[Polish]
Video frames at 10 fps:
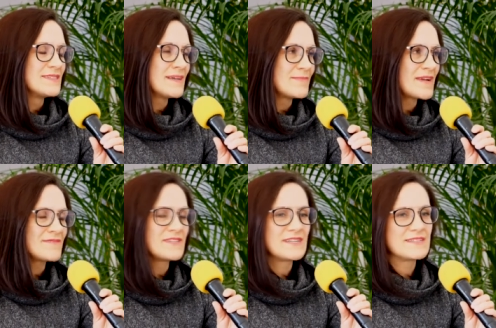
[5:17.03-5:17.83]

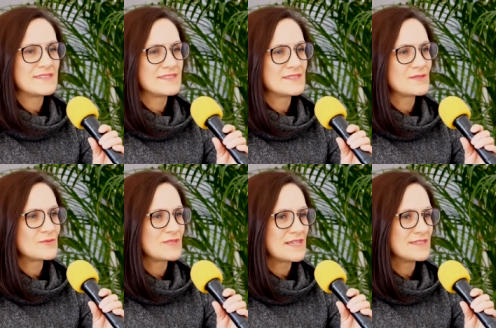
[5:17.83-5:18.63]
Naprawdę e,
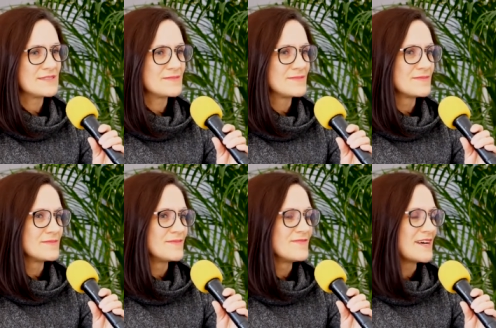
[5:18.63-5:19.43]
tutaj
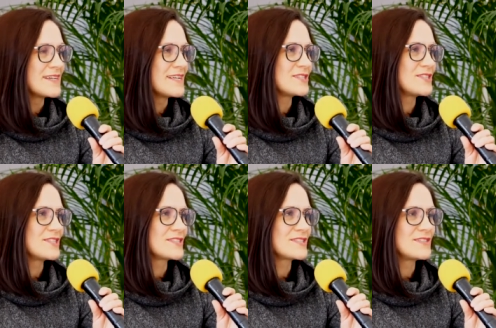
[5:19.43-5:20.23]
mm, wachlarz
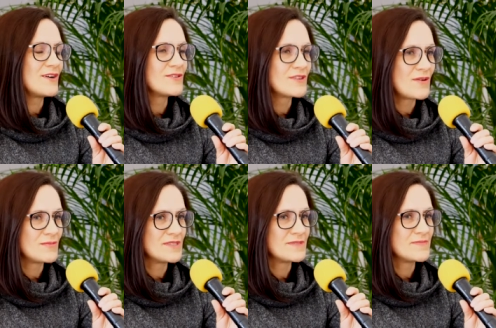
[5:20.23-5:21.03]
jest
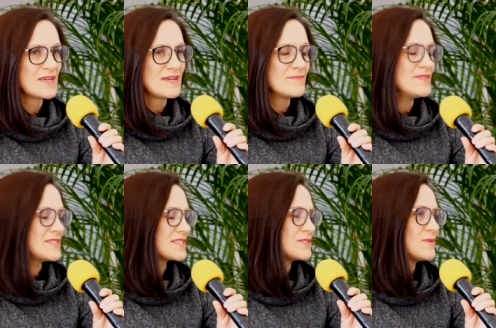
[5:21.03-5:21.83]
ogromny. My
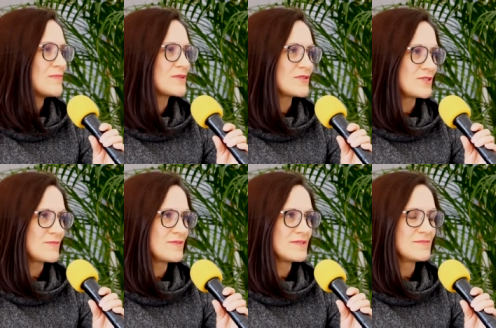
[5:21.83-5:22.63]
jesteśmy po to,
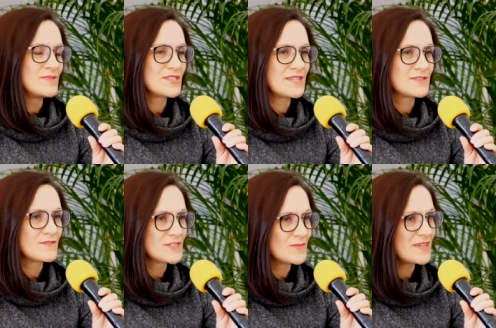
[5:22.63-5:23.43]
żeby
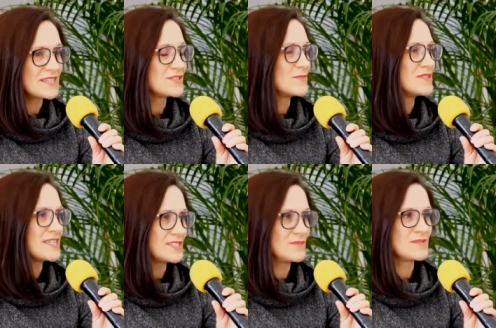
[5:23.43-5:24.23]
mieszkańców wspierać, żeby
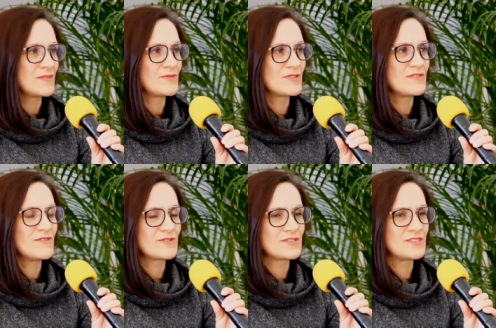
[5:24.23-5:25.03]
dać im te
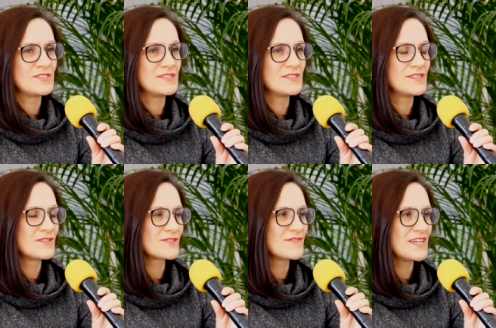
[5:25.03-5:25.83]
możliwości
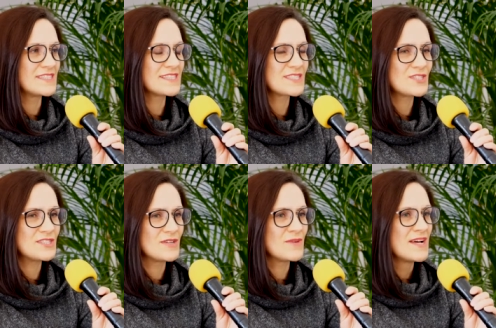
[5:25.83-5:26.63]
rozwijania
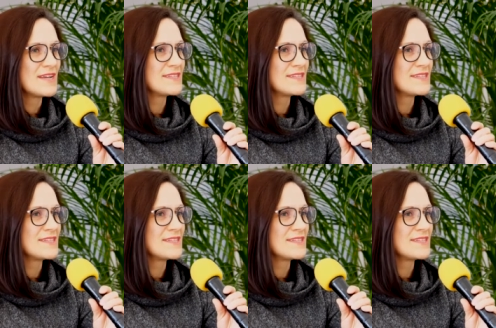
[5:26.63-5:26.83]
skrzydeł.